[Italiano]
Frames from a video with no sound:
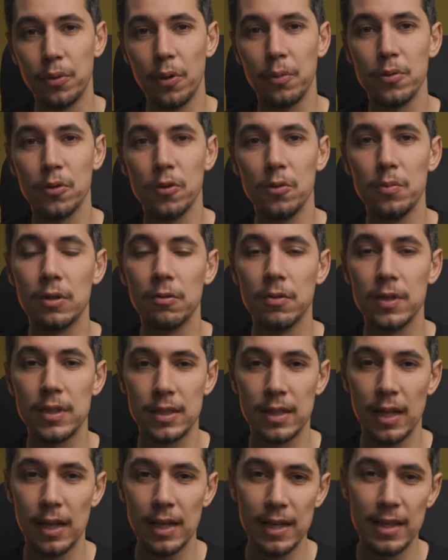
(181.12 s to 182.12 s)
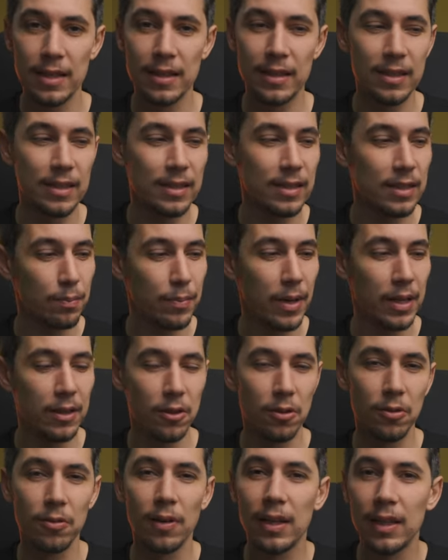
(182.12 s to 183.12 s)
proprio come questa lente
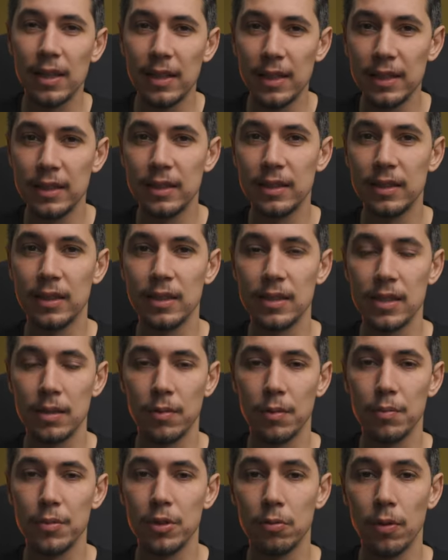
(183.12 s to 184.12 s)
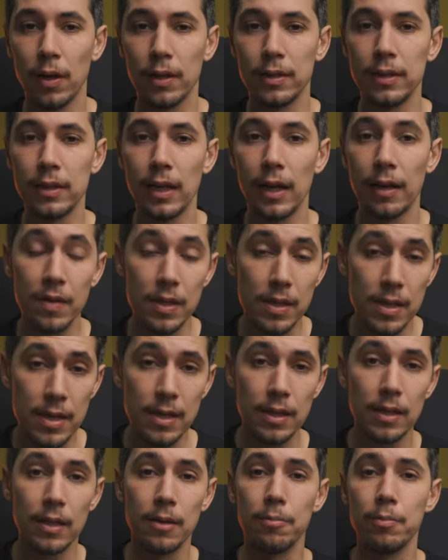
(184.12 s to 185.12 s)
rispetto alle lenti che siamo abituati a
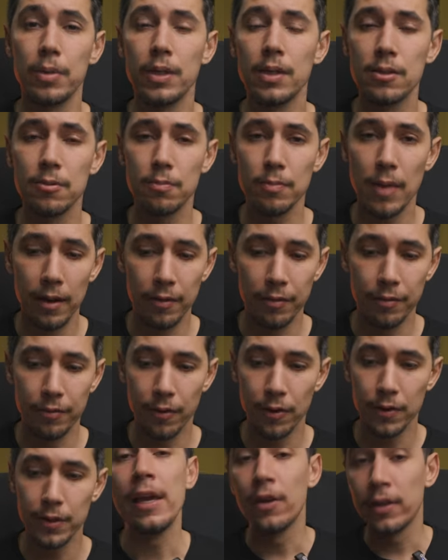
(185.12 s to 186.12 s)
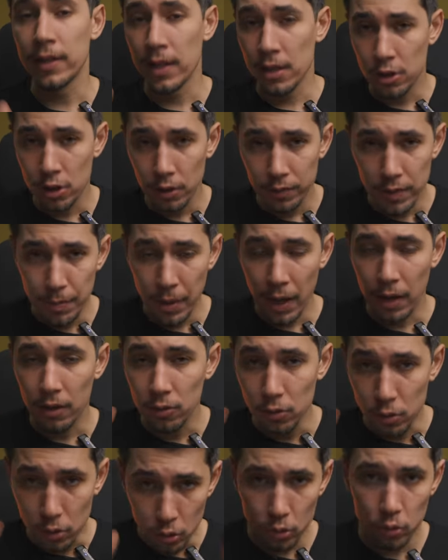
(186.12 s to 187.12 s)
vedere per smartphone e io adesso vi
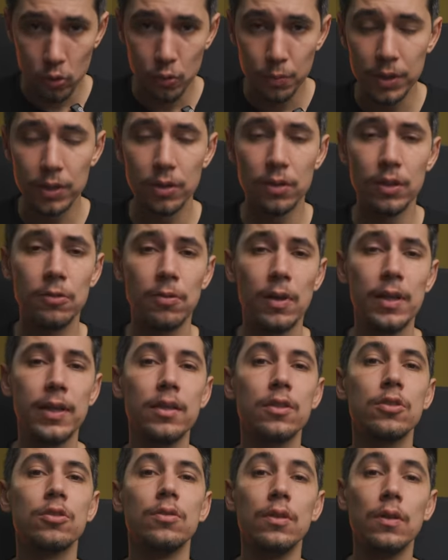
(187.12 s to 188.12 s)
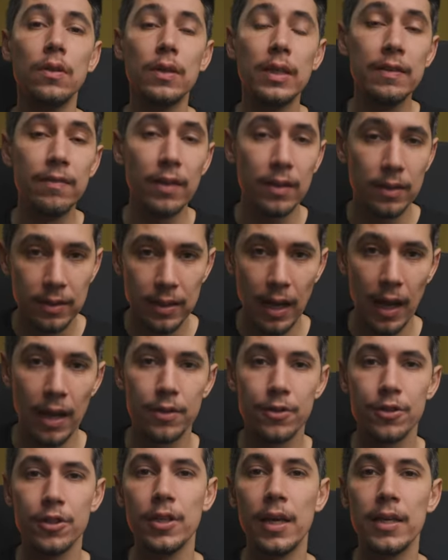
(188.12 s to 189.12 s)
parlo subito di quelli che sono i
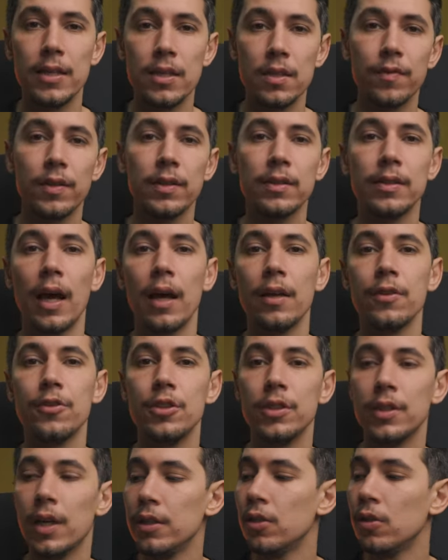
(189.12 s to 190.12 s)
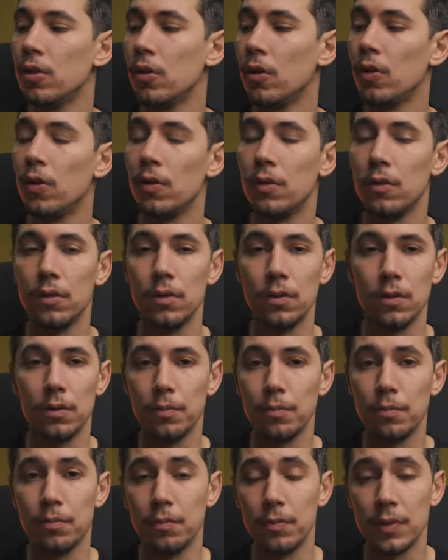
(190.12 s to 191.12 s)
vantaggi e gli svantaggi che io ho
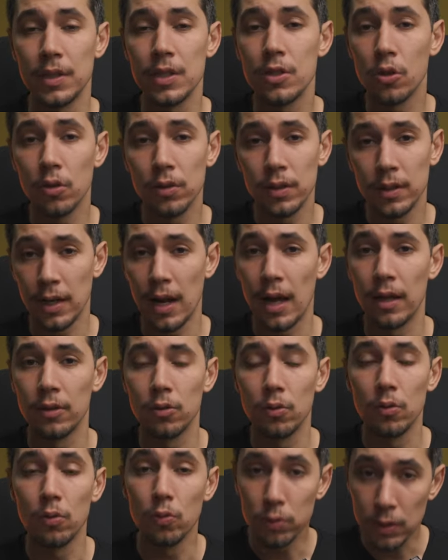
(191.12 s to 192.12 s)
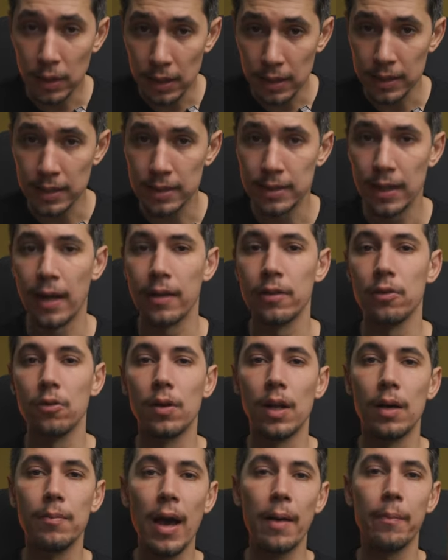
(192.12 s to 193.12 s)
ehm, riscontrato
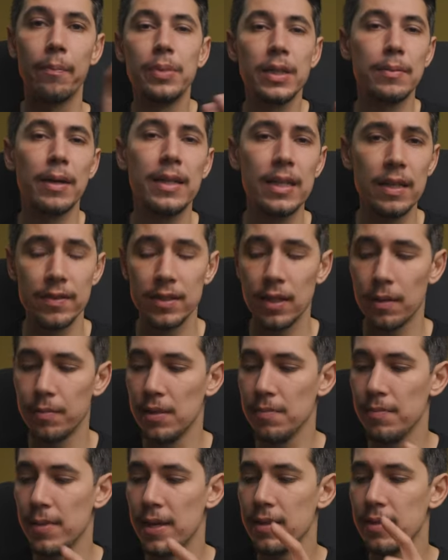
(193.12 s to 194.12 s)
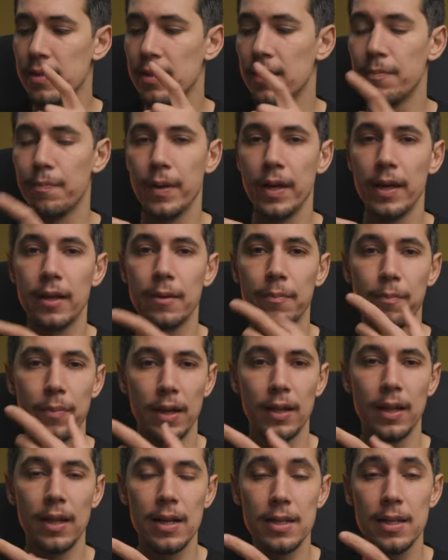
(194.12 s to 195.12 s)
utilizzandola, ma prima inevitabilmente per
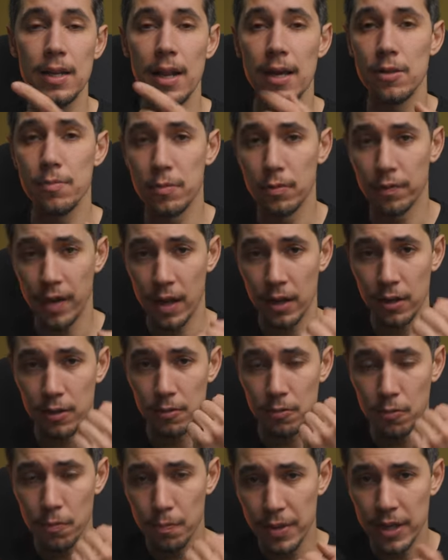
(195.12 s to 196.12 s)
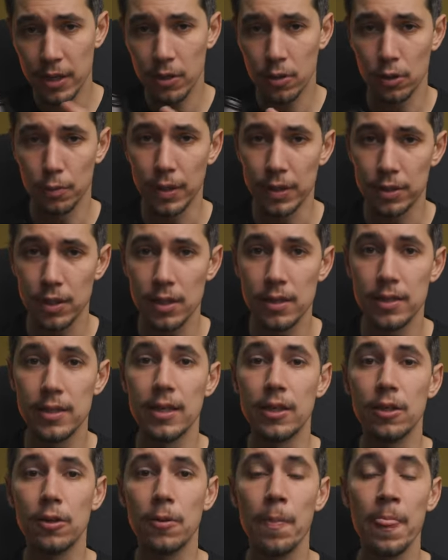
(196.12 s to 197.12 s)
parlare di lei dobbiamo fare un piccolo passo
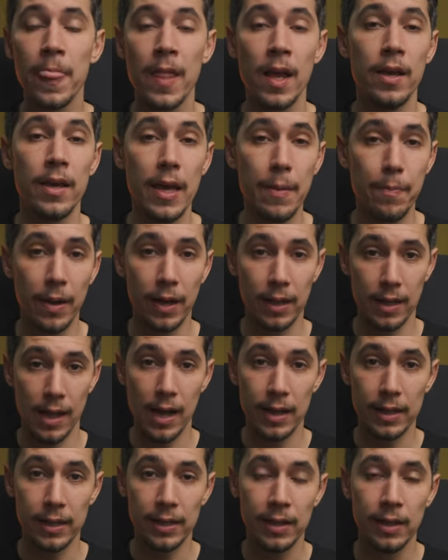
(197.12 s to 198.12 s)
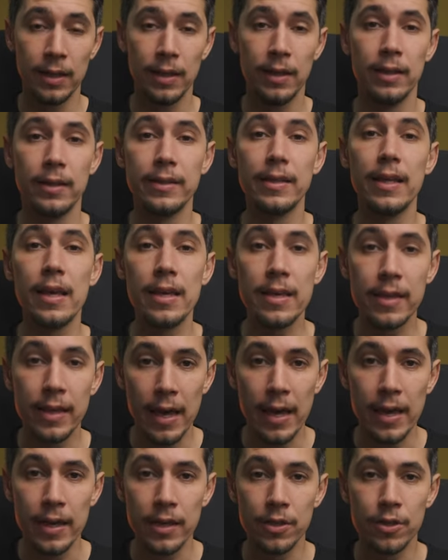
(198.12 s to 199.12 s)
indietro e parlare di dei
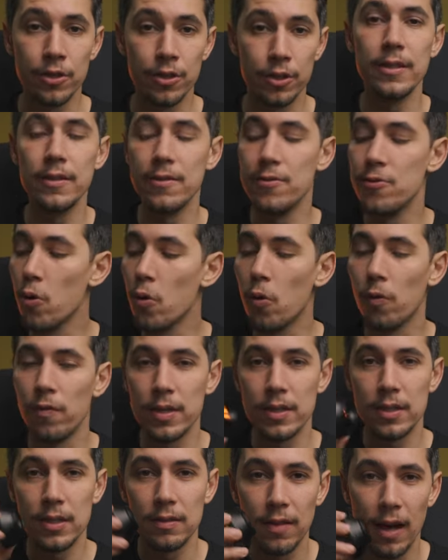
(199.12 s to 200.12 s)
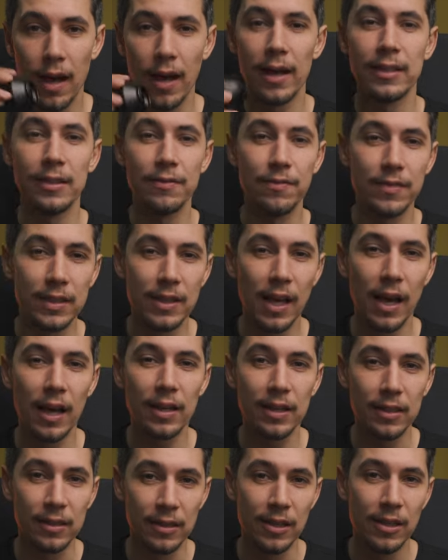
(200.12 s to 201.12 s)
cage dove si va ad
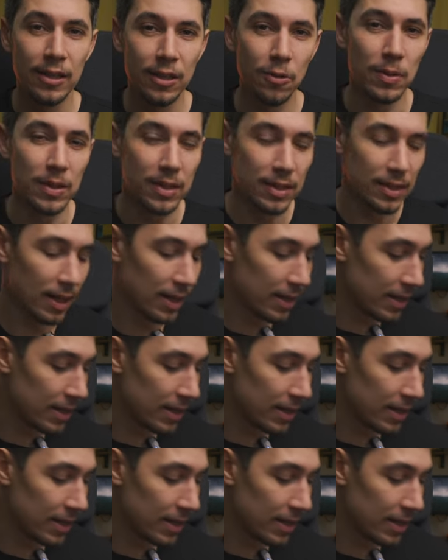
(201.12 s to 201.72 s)
avvitare questa